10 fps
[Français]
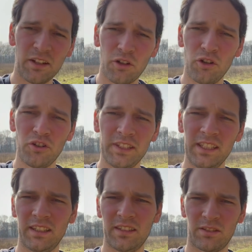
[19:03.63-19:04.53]

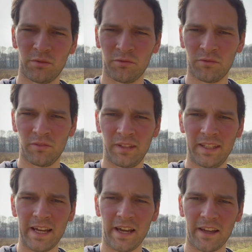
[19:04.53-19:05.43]
colonies qui sont
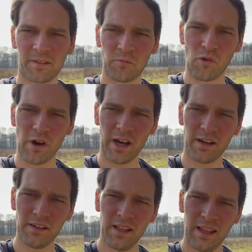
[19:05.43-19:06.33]
derrière
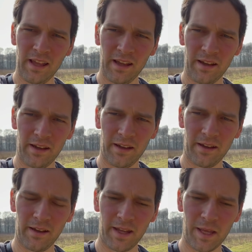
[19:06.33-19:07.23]
moi, et
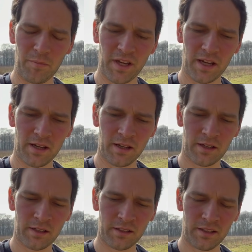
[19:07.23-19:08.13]
euh, eh
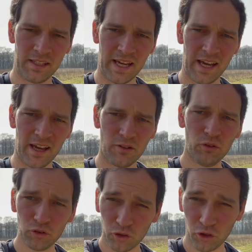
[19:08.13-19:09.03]
bien, il y a
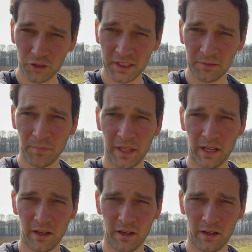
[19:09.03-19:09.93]
une colonie,
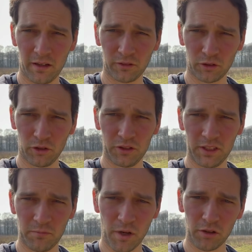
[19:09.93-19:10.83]
euh, une
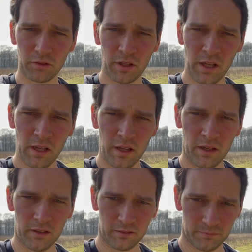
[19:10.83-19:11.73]
colonie de mortes,
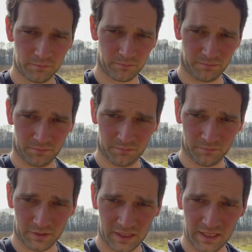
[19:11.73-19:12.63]

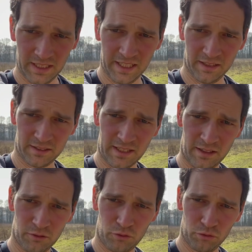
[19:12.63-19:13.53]
qui est
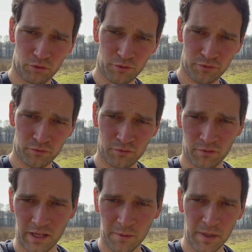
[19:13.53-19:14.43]
celle tout au fond,
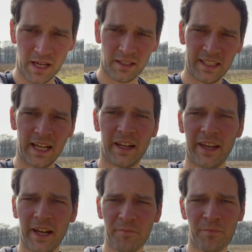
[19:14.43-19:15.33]
là-bas, derrière.